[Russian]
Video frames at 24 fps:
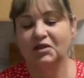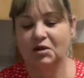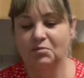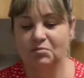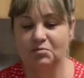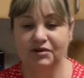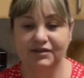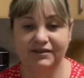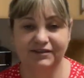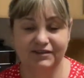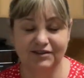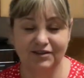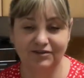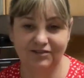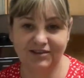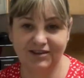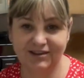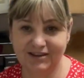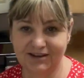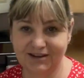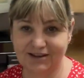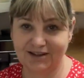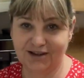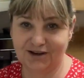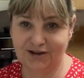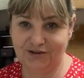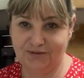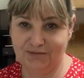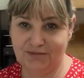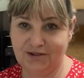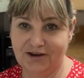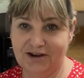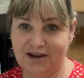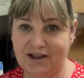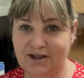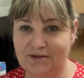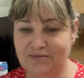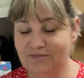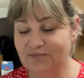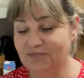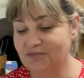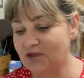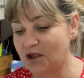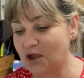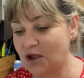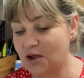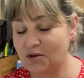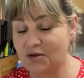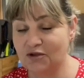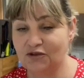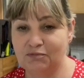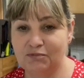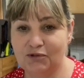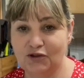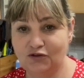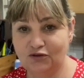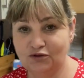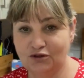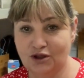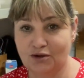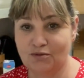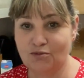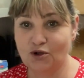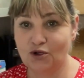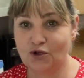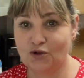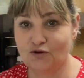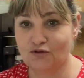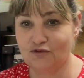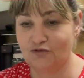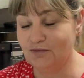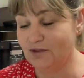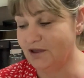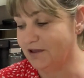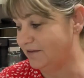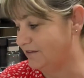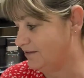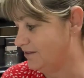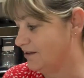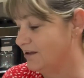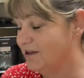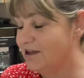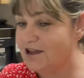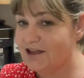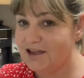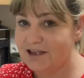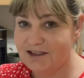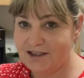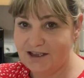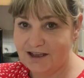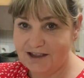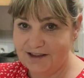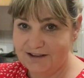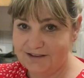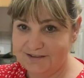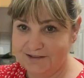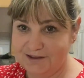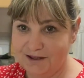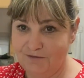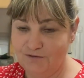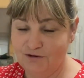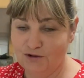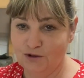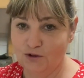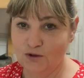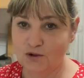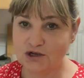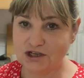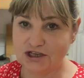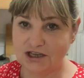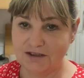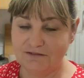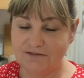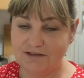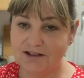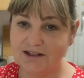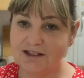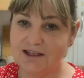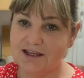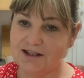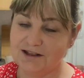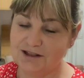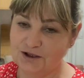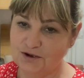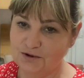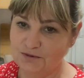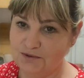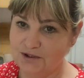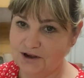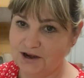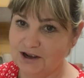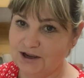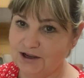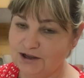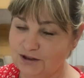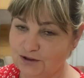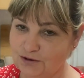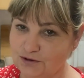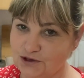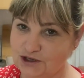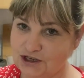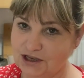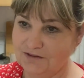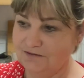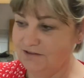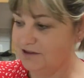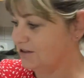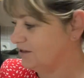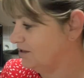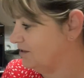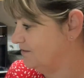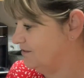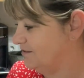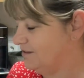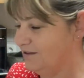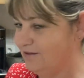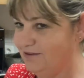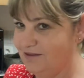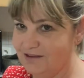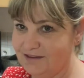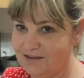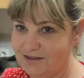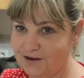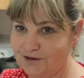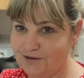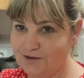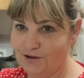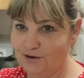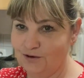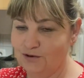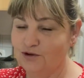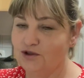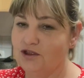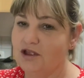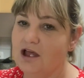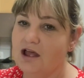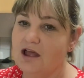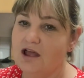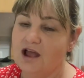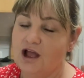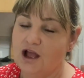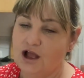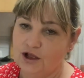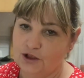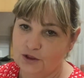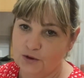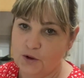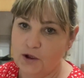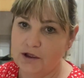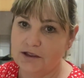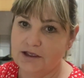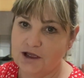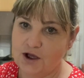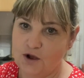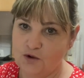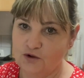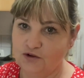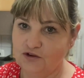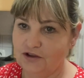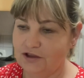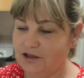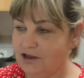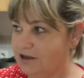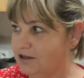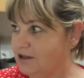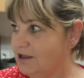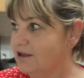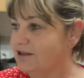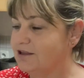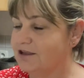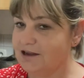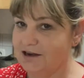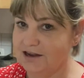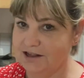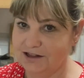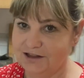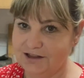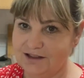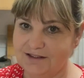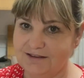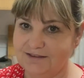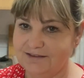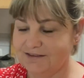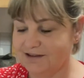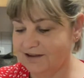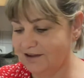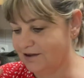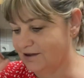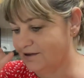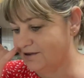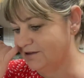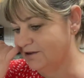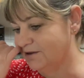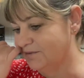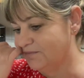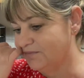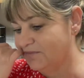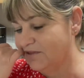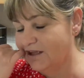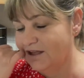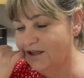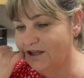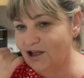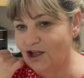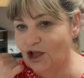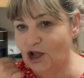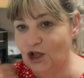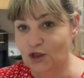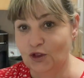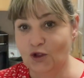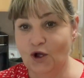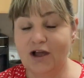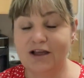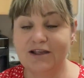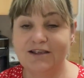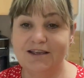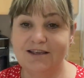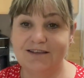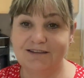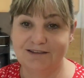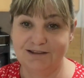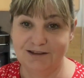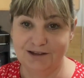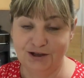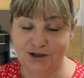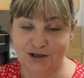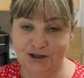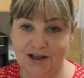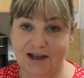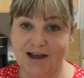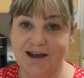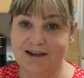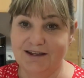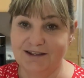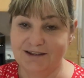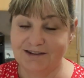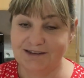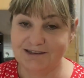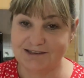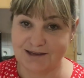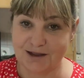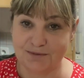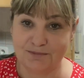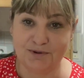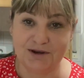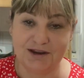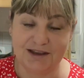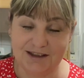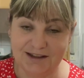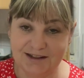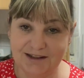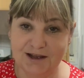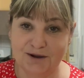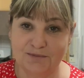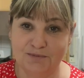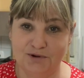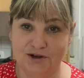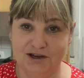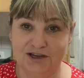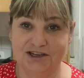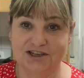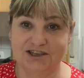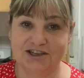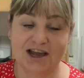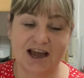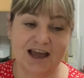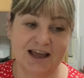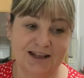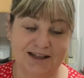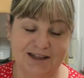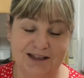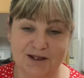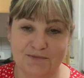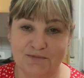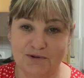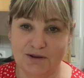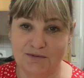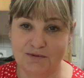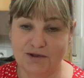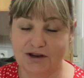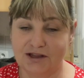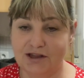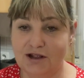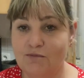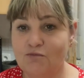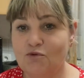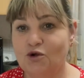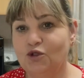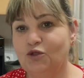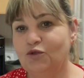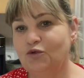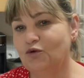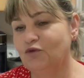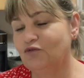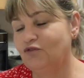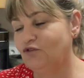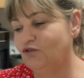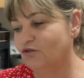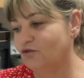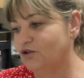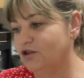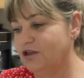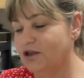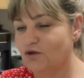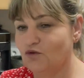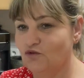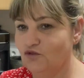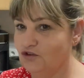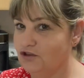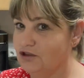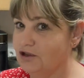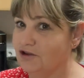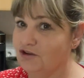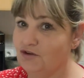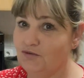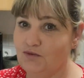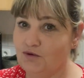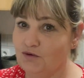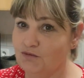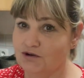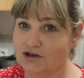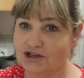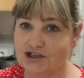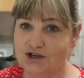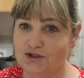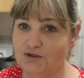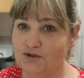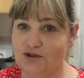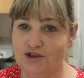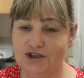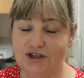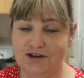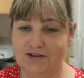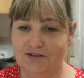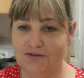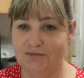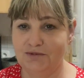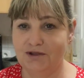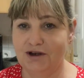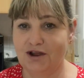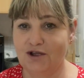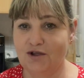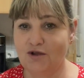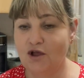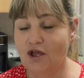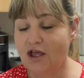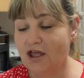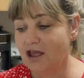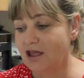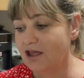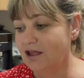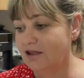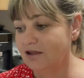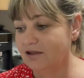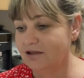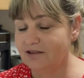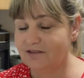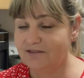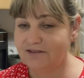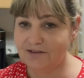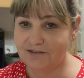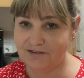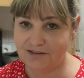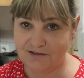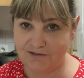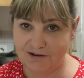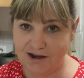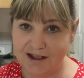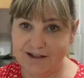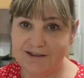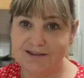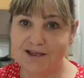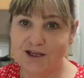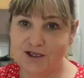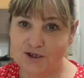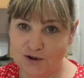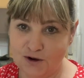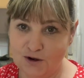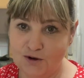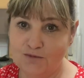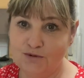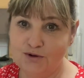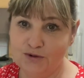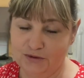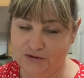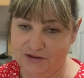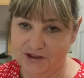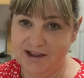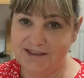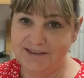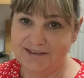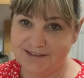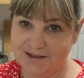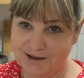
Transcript: мы с Софи тогда разбираем э, посудомойку вместе. Я ей ставлю ложки, вилки, она убирает ложки, вилки, здесь все сортируют. Ну а я уже тогда тарелки и стаканы. Ну а если к, к Сабринка приезжает, например, домой, то все, я уже даже машину не разбираю составлять я ее люблю, знаете,